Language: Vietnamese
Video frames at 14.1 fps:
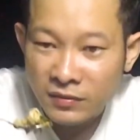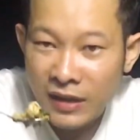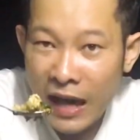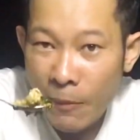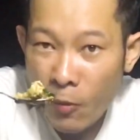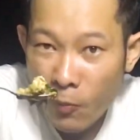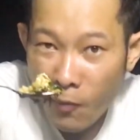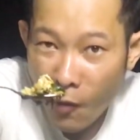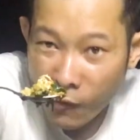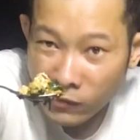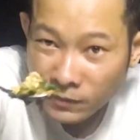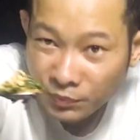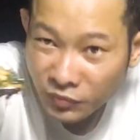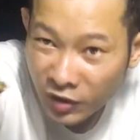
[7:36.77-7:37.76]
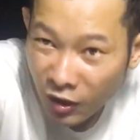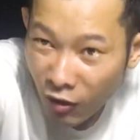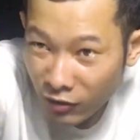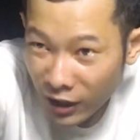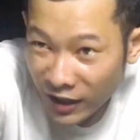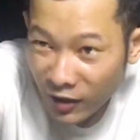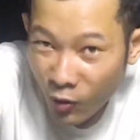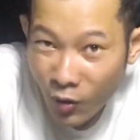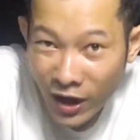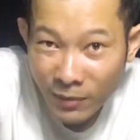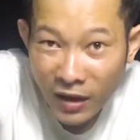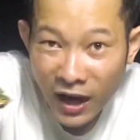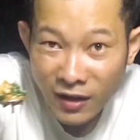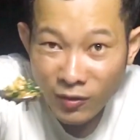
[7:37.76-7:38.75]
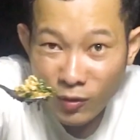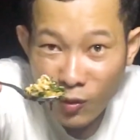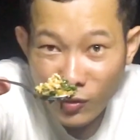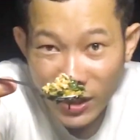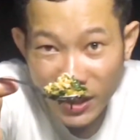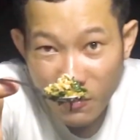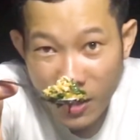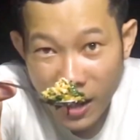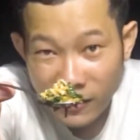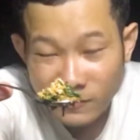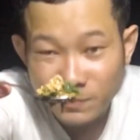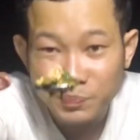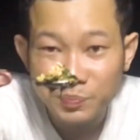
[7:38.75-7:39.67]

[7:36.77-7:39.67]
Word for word: Là một muỗng có đầy đủ hành mỡ luôn nha các bạn.